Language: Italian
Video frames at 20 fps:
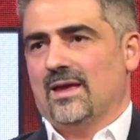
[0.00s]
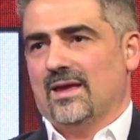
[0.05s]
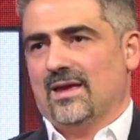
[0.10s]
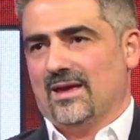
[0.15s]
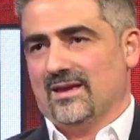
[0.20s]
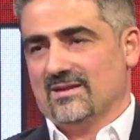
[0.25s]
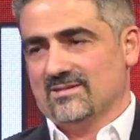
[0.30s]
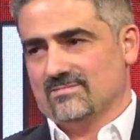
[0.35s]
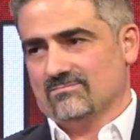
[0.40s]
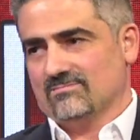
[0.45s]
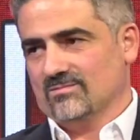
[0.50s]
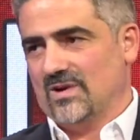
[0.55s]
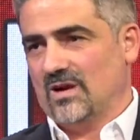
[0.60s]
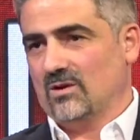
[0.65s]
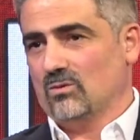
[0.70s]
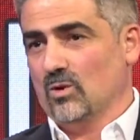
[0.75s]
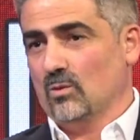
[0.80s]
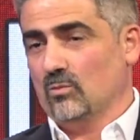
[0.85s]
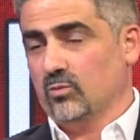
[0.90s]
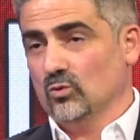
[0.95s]
e a
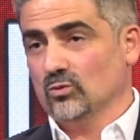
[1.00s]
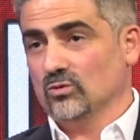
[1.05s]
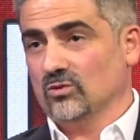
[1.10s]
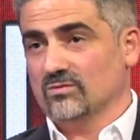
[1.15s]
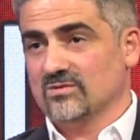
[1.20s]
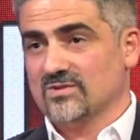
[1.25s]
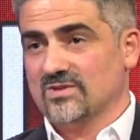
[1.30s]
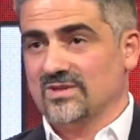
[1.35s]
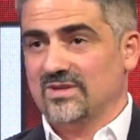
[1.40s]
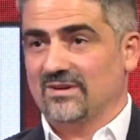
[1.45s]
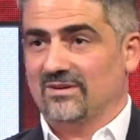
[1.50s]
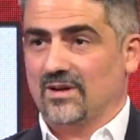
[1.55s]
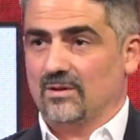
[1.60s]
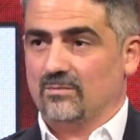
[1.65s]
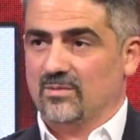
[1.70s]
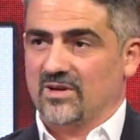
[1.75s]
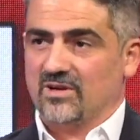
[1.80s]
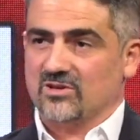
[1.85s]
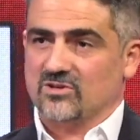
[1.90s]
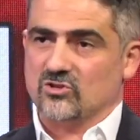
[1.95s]
quel punto si deve
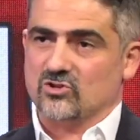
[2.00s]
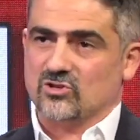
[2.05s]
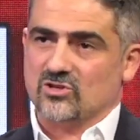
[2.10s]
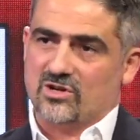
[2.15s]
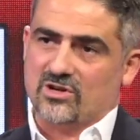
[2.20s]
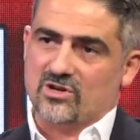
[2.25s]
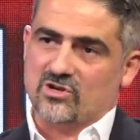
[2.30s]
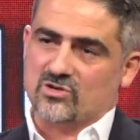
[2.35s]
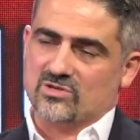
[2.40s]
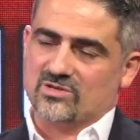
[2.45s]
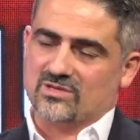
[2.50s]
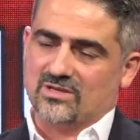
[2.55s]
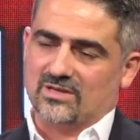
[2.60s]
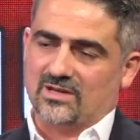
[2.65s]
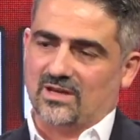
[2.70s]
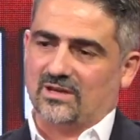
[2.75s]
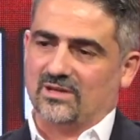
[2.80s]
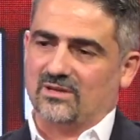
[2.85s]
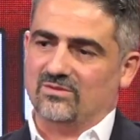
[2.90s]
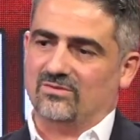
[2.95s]
capire se c'è
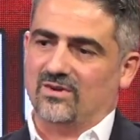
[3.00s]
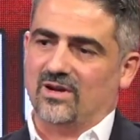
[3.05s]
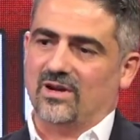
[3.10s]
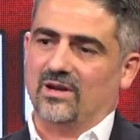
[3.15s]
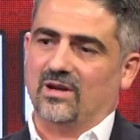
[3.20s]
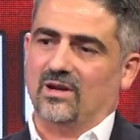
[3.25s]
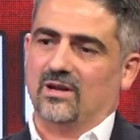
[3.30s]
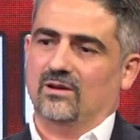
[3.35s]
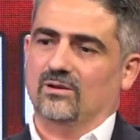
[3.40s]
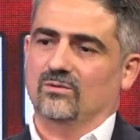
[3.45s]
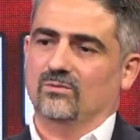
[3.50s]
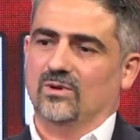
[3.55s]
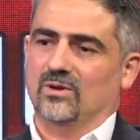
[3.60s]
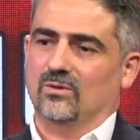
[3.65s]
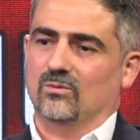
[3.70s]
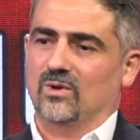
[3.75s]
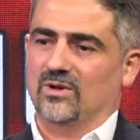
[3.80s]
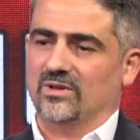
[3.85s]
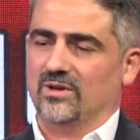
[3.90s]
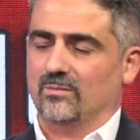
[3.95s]
necessità di fare un
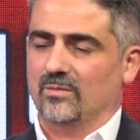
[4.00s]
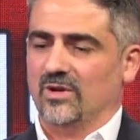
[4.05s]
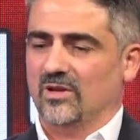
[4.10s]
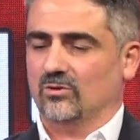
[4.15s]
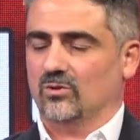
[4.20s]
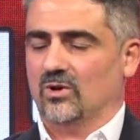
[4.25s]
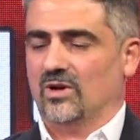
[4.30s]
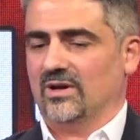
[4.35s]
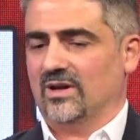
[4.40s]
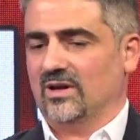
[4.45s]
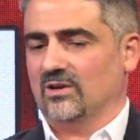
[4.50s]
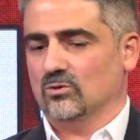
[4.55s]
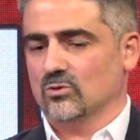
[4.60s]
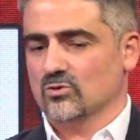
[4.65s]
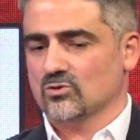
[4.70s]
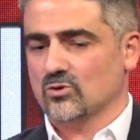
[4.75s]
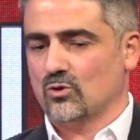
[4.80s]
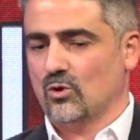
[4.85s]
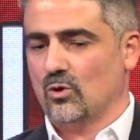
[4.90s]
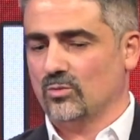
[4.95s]
inquadramento anche
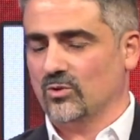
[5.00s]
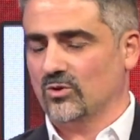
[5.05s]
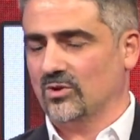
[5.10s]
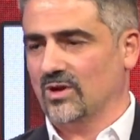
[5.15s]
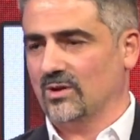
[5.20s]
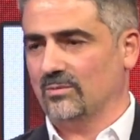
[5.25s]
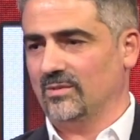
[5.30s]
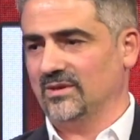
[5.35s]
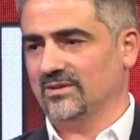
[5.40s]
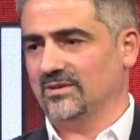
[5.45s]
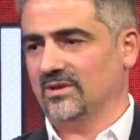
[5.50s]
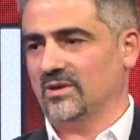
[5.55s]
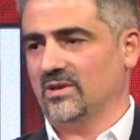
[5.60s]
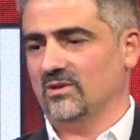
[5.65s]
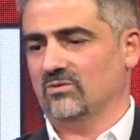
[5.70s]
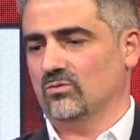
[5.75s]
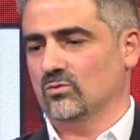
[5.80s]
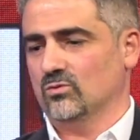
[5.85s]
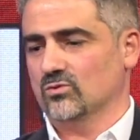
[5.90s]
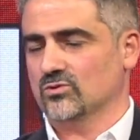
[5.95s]
endoscopico della malattia del
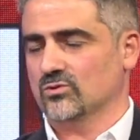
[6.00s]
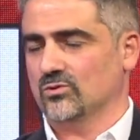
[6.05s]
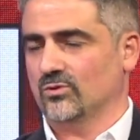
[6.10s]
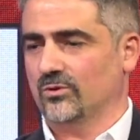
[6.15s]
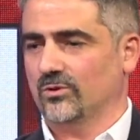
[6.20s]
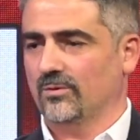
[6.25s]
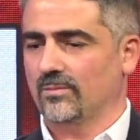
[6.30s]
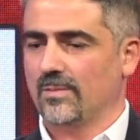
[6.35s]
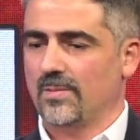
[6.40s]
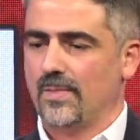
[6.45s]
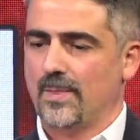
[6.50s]
reflusso o no.